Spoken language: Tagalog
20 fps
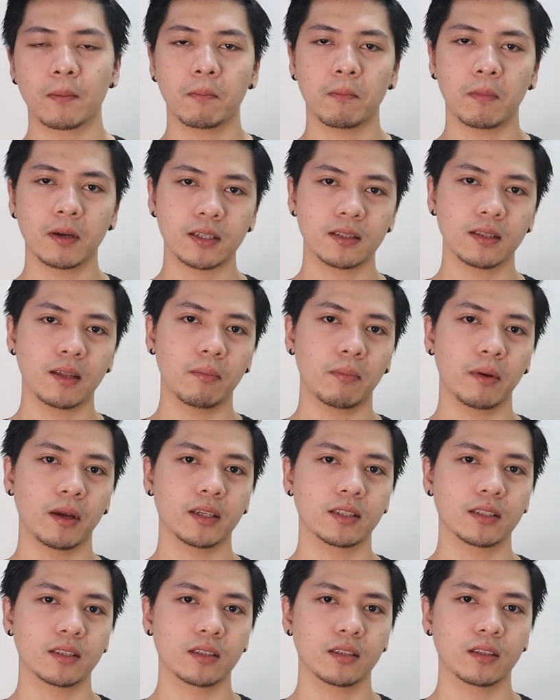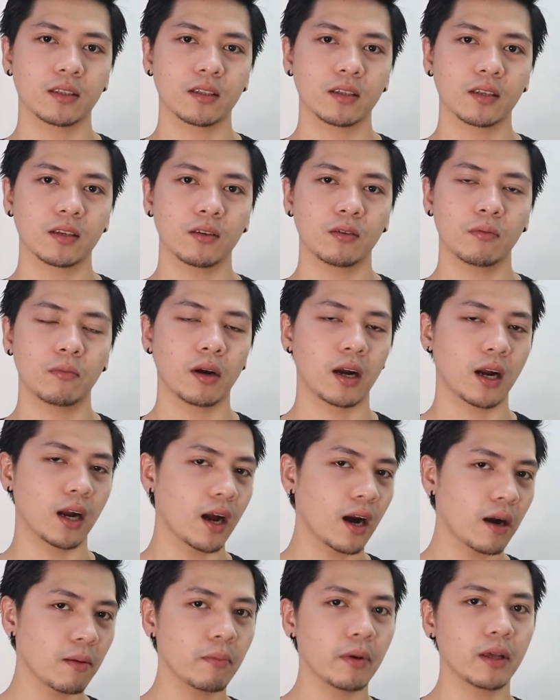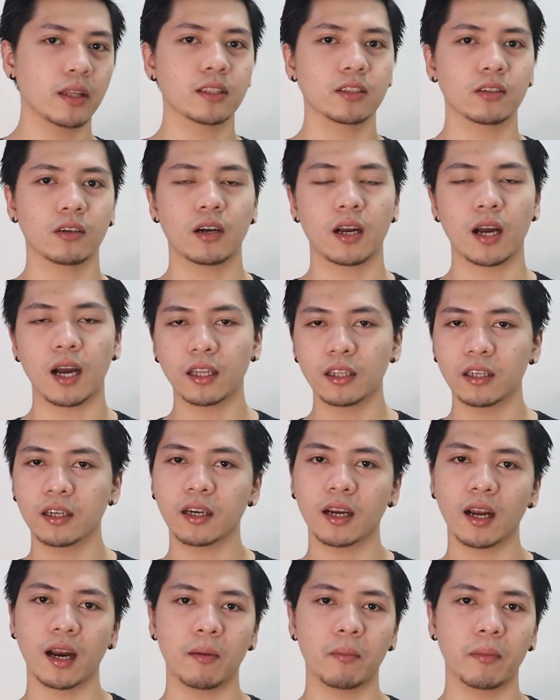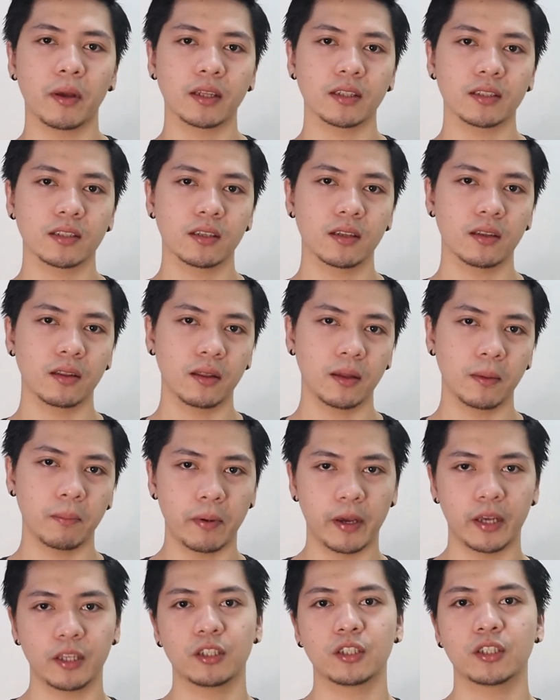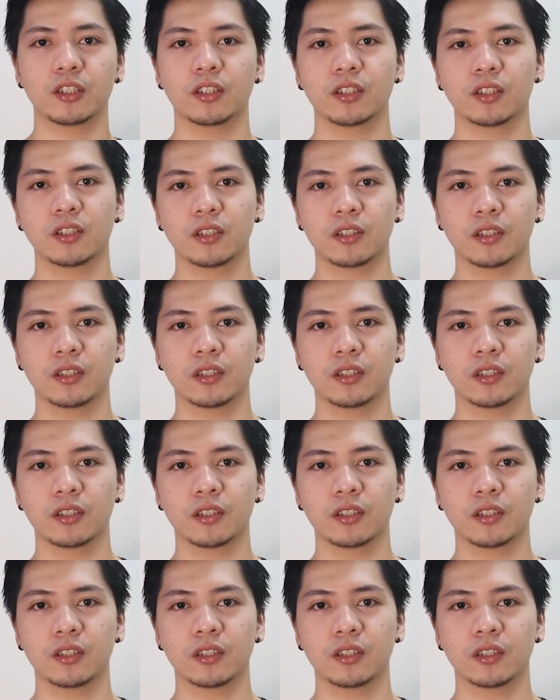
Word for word: mas the best yung mga garments or undergarments the bench.